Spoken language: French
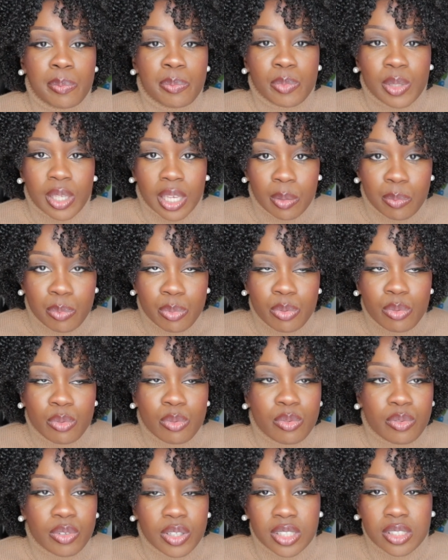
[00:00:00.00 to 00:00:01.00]

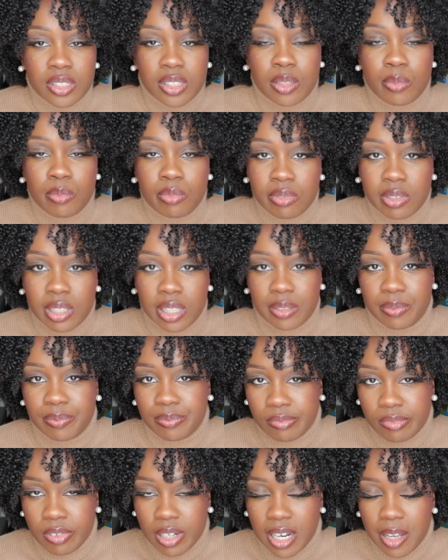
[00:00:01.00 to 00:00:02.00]
crépus, frisés, bouclés.
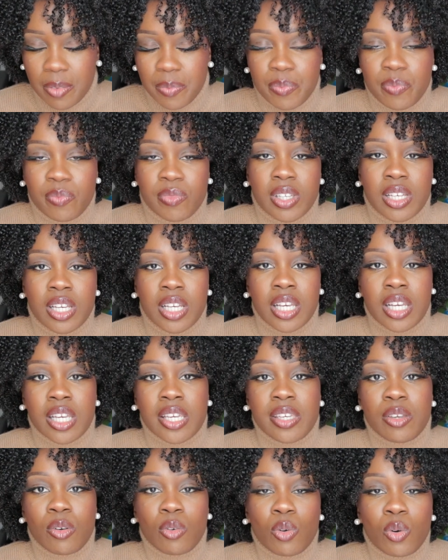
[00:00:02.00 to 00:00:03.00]
Voilà.
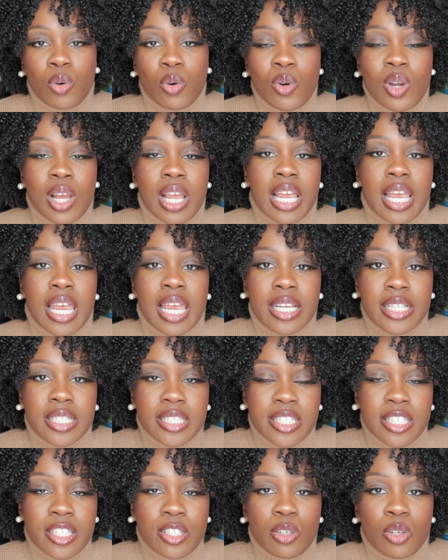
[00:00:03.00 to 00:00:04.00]
Et en gros, elle
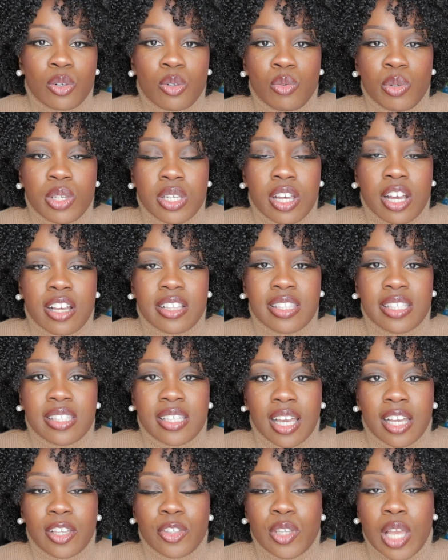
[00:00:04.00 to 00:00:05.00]
dit que l'huile
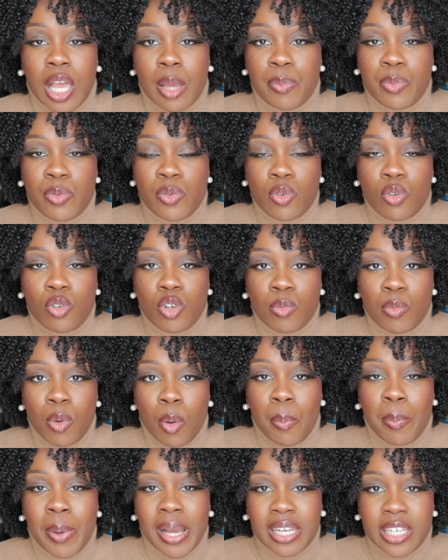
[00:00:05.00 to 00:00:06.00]
n'hydrate
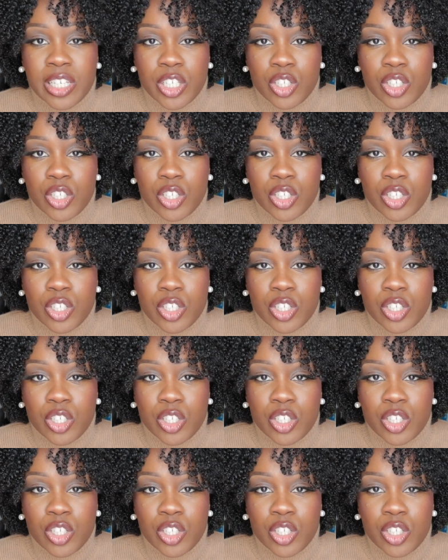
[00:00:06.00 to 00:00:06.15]
absolument pas les